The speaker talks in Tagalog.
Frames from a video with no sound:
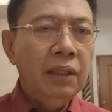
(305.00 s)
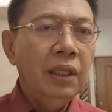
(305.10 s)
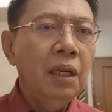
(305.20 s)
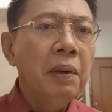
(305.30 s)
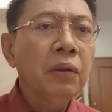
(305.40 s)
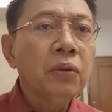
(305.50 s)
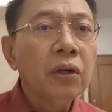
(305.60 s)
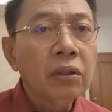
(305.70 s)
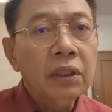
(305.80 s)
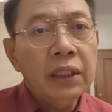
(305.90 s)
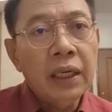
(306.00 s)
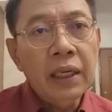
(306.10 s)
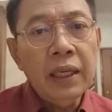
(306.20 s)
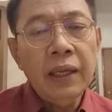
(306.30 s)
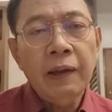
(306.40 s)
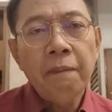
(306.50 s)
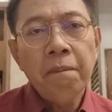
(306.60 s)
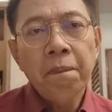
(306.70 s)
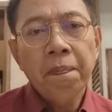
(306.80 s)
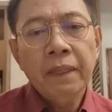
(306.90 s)
hindi naman korte yan eh.
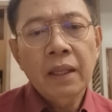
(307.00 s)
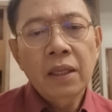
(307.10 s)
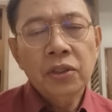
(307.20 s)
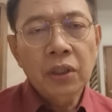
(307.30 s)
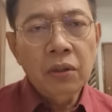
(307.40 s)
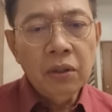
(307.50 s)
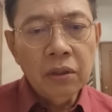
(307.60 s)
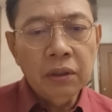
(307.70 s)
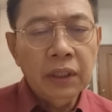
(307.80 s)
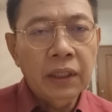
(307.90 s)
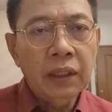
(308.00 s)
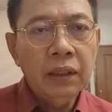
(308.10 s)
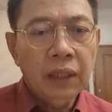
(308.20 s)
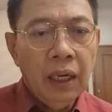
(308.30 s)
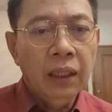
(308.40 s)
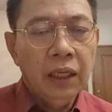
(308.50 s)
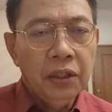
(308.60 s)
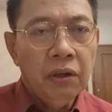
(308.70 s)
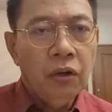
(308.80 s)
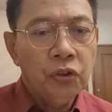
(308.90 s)
Sa korte, talagang
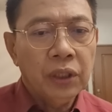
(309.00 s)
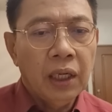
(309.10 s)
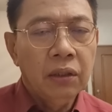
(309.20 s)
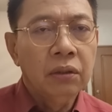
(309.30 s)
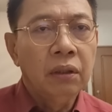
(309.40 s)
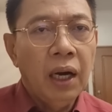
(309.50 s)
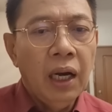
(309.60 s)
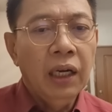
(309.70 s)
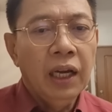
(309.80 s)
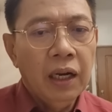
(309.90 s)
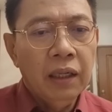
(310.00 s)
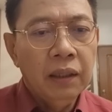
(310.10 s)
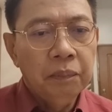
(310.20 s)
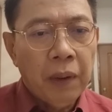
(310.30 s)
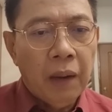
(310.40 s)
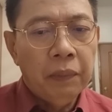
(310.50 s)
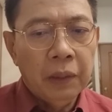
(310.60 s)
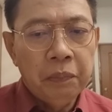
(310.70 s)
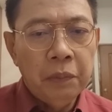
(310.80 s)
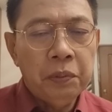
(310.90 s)
yung akusado ang nag
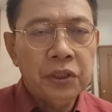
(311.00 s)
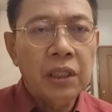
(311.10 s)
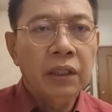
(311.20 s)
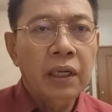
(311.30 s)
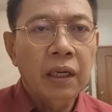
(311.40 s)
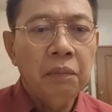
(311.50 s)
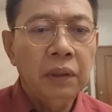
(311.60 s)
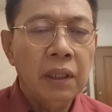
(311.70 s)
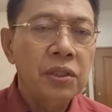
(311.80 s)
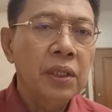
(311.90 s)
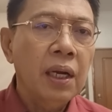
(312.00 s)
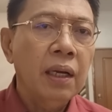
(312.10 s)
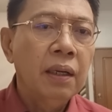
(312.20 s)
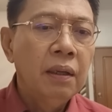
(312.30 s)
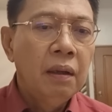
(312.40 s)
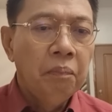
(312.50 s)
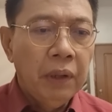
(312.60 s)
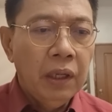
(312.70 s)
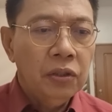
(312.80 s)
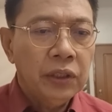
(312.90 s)
nagpipresenta ng ebidensya.
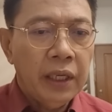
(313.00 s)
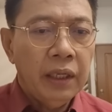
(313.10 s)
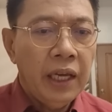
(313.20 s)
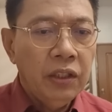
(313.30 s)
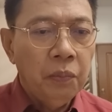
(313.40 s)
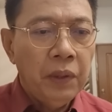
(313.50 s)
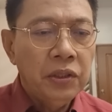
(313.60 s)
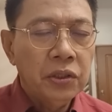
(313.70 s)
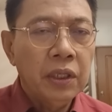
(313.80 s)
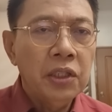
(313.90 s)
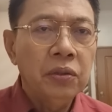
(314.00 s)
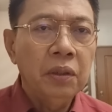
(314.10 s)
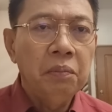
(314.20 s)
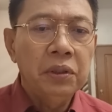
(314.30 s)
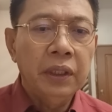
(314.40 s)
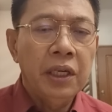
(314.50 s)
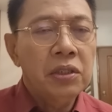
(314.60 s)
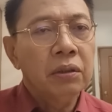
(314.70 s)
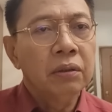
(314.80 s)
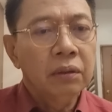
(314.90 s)
Pero sa NA of Legislation
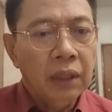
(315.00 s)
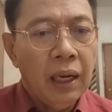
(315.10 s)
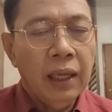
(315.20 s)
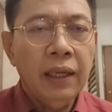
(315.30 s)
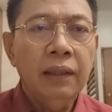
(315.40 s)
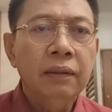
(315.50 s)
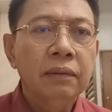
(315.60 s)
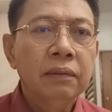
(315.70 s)
Investigation, talagang